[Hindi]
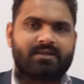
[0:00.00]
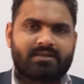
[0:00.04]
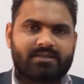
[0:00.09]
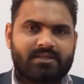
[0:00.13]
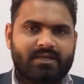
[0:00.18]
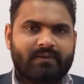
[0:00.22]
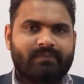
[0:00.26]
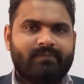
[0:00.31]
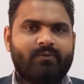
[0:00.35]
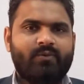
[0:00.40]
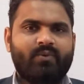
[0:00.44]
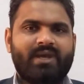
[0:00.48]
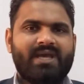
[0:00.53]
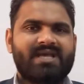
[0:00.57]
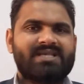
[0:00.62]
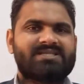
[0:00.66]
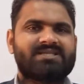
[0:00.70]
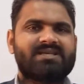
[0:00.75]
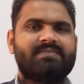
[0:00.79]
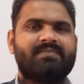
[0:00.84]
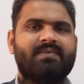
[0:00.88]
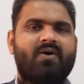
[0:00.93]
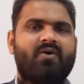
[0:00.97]

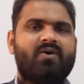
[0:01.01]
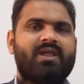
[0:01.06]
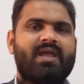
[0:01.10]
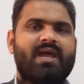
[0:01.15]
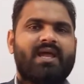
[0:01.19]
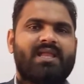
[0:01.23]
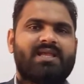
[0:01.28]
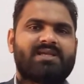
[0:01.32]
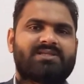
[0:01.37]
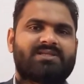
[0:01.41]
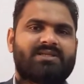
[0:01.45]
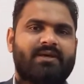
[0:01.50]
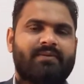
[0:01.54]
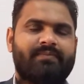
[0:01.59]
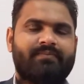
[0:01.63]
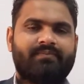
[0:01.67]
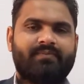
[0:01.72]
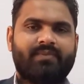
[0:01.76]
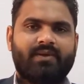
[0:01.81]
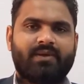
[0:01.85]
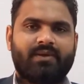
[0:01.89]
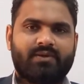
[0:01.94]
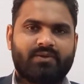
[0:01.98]
डब्ल्यू और एल
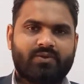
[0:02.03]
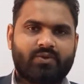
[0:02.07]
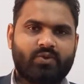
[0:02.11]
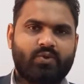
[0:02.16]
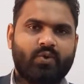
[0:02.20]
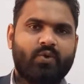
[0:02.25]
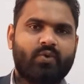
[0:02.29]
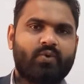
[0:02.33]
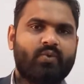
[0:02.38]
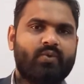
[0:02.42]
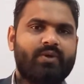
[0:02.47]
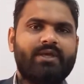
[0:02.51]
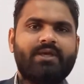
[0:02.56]
दोनों